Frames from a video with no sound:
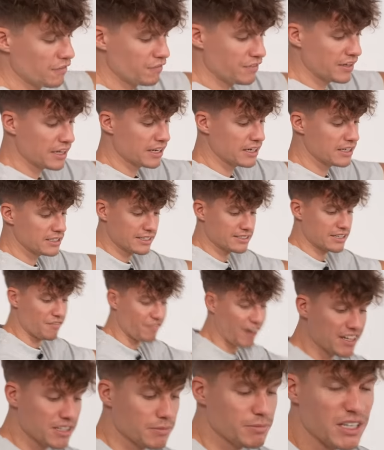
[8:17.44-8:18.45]
wirklich, das
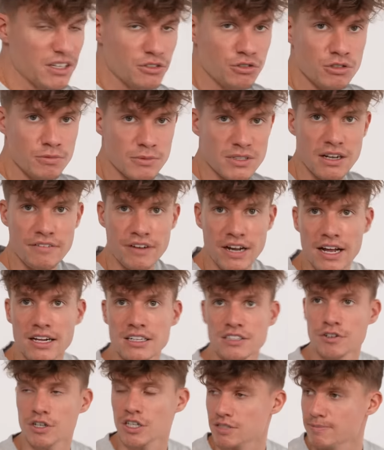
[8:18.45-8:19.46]
erwartet man natürlich mittlerweile
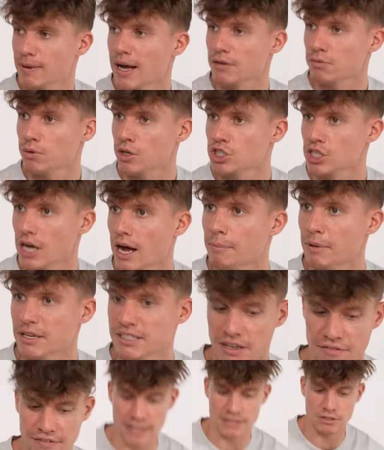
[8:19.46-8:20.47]
alles von der Smartwatch, aber ich
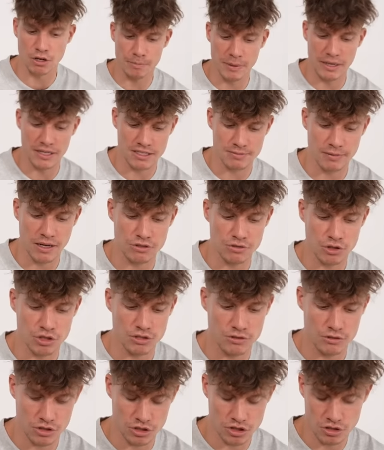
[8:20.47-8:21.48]
erwarte auch bei einer Smartwatch
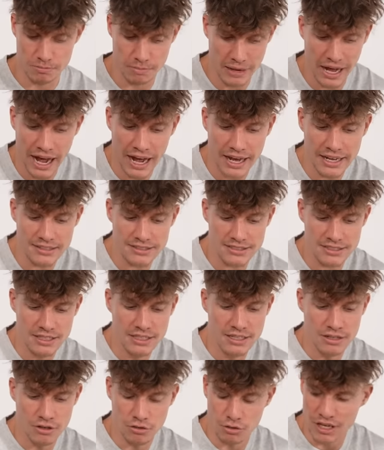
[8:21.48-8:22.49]
einen Preis
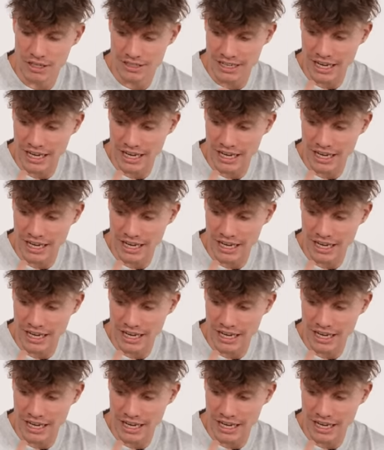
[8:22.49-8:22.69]
oder